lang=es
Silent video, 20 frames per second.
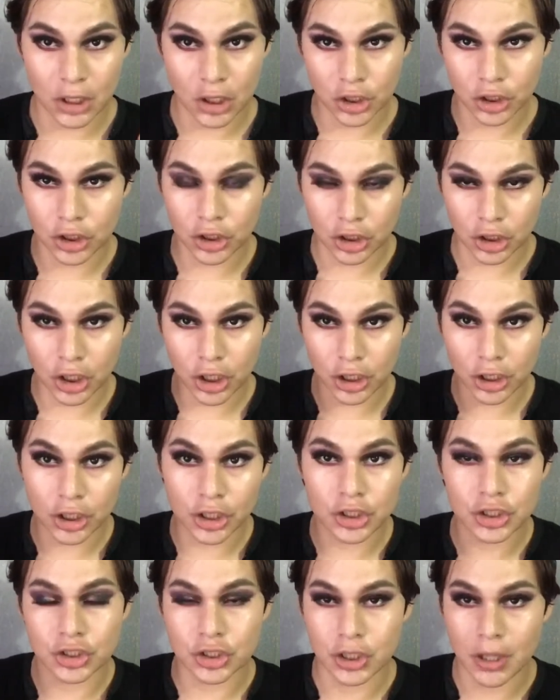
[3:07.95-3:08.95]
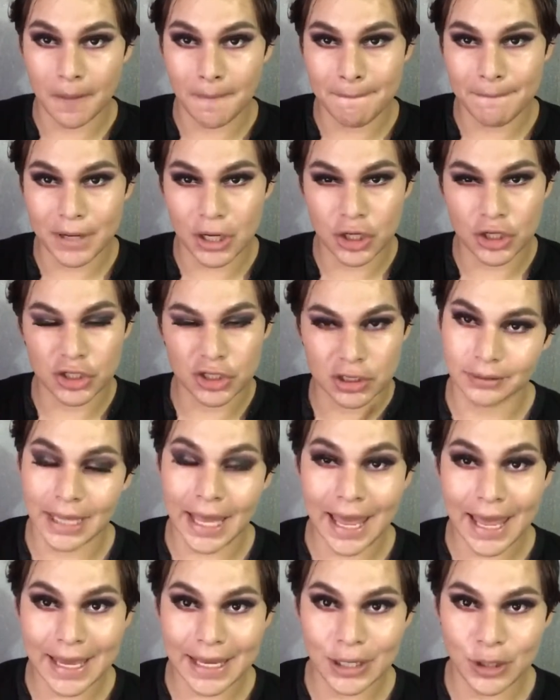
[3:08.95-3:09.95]
contornos, blush
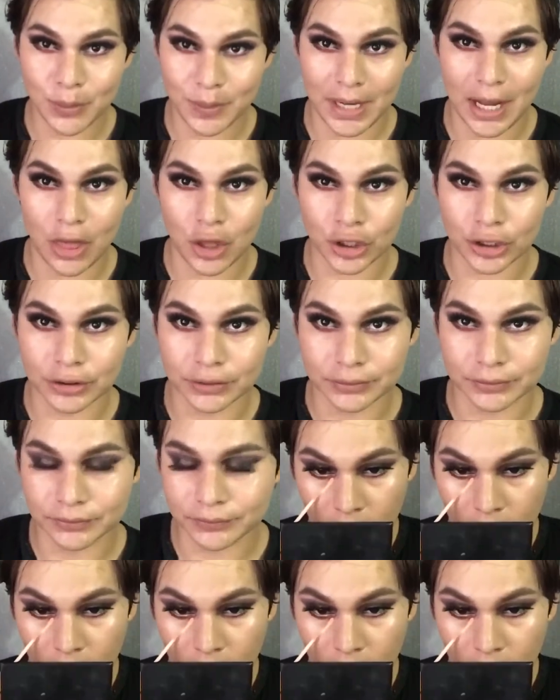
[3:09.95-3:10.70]
e iluminador.